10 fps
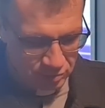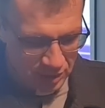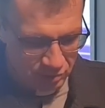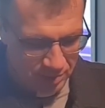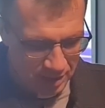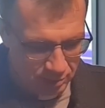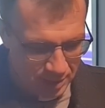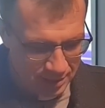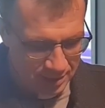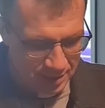która
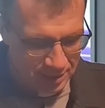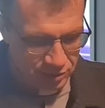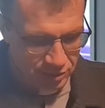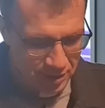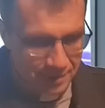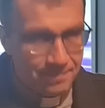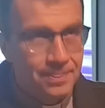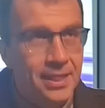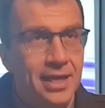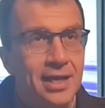umarła, a żyje,
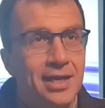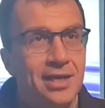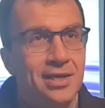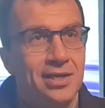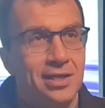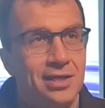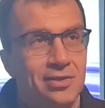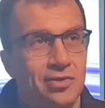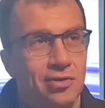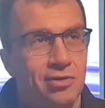e,
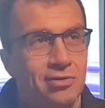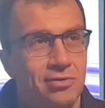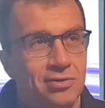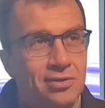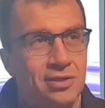to